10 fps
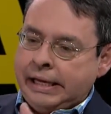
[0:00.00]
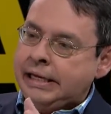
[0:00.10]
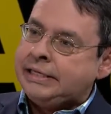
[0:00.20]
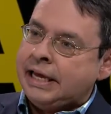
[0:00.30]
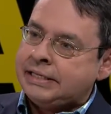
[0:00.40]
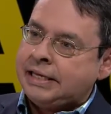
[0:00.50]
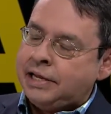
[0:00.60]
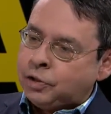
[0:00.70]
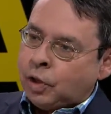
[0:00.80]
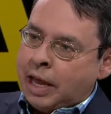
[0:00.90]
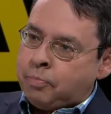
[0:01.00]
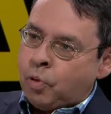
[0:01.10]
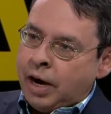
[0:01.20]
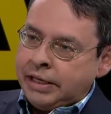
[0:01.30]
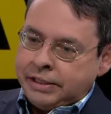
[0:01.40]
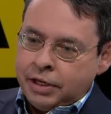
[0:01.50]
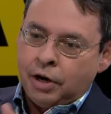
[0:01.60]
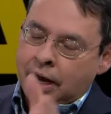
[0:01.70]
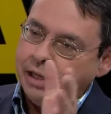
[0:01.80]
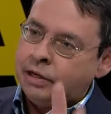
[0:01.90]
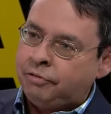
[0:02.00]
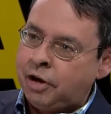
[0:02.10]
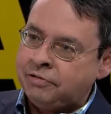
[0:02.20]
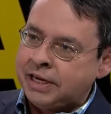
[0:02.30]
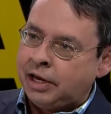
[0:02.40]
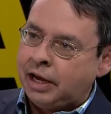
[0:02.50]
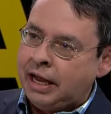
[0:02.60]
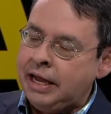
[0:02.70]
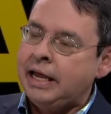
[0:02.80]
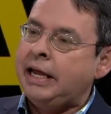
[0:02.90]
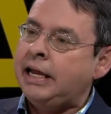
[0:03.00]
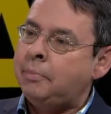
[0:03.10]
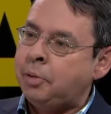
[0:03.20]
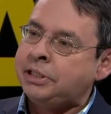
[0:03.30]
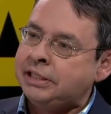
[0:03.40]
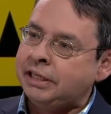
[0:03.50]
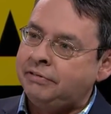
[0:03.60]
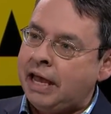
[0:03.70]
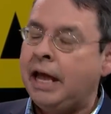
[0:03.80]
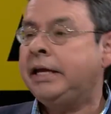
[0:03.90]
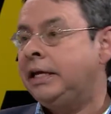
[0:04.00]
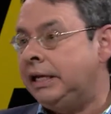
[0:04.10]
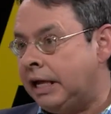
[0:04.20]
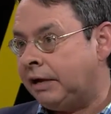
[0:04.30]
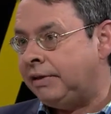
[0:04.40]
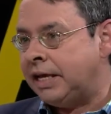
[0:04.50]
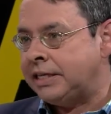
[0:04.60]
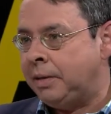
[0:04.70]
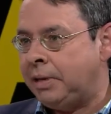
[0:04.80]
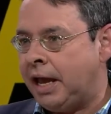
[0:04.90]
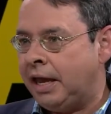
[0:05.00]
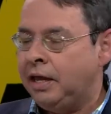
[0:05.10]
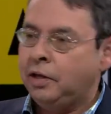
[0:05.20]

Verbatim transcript: ils s'installent sur la pointe qui a entre le fleuve Saint-Laurent et la petite rivière qui est la rivière Saint-Pierre.